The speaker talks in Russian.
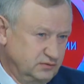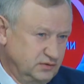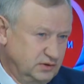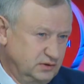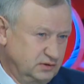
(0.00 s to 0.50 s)

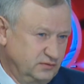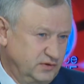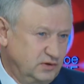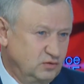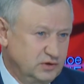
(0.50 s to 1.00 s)
Вот э,
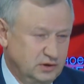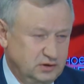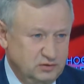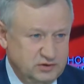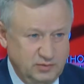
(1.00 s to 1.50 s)
выходят
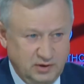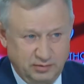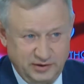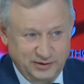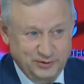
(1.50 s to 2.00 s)
кто с
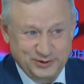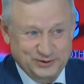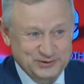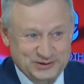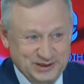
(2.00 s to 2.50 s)
бабой Игой,
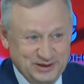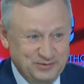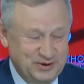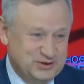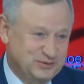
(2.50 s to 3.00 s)
кто с Дедом
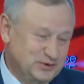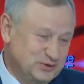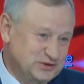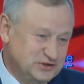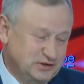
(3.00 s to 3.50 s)
Морозом,
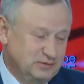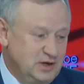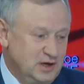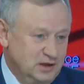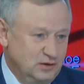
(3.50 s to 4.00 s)
кто с чем.
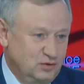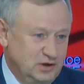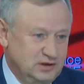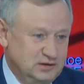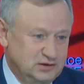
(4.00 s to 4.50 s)
Ну,
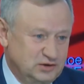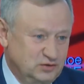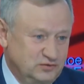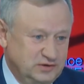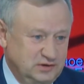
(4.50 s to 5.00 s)
а
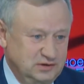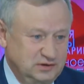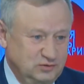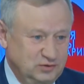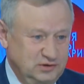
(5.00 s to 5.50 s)
что вот
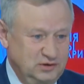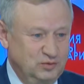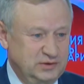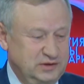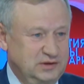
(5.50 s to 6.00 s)
э, тут
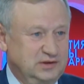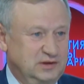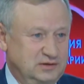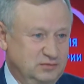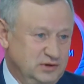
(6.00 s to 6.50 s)
думать и
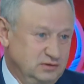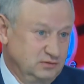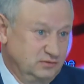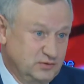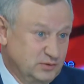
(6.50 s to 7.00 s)
гадать? Мы,
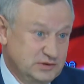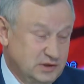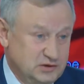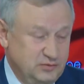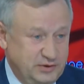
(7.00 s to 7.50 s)
в общем-то,
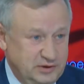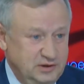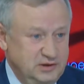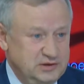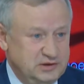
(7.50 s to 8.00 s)
сразу
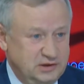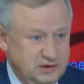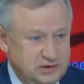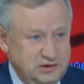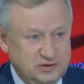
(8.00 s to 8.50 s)
определились, что
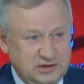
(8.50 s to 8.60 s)
наш район –